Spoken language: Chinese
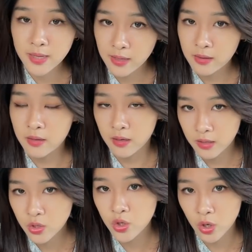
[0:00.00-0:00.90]
在
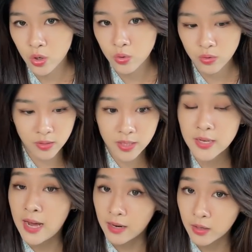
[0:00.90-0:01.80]
德州这
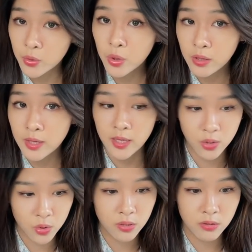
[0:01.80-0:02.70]
2个月内，
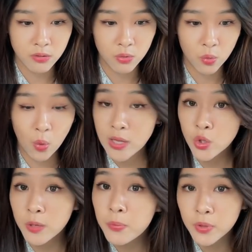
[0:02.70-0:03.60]
就是完
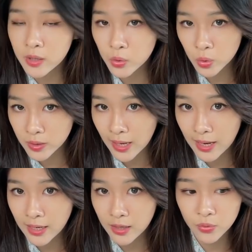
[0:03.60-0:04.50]
全不能够堕胎啊！